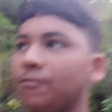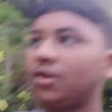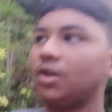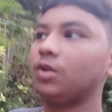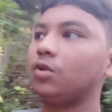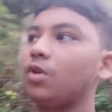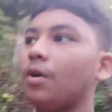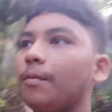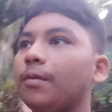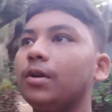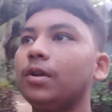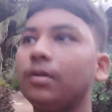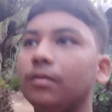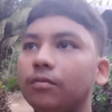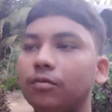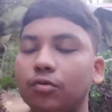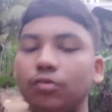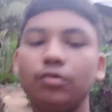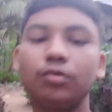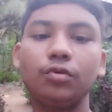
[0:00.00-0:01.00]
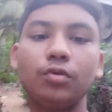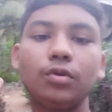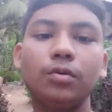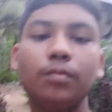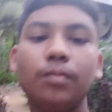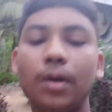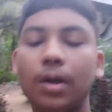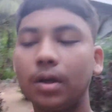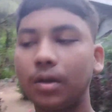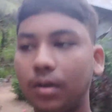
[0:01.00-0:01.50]
যেহেতু আমি দুই
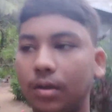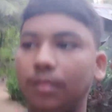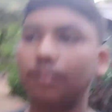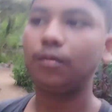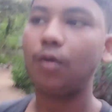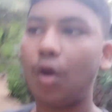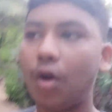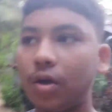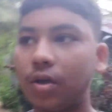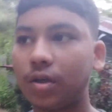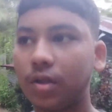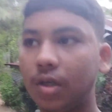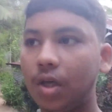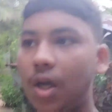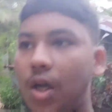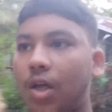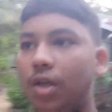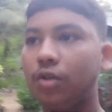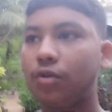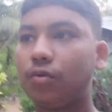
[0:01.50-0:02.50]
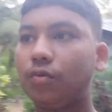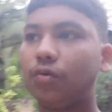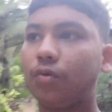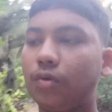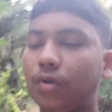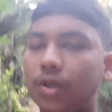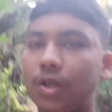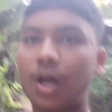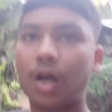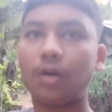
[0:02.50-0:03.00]
দুইবার ব্লগ শুরু
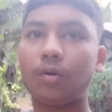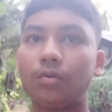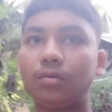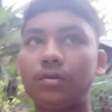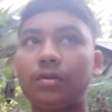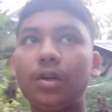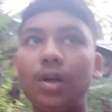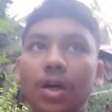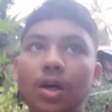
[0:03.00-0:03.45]
করি কারণ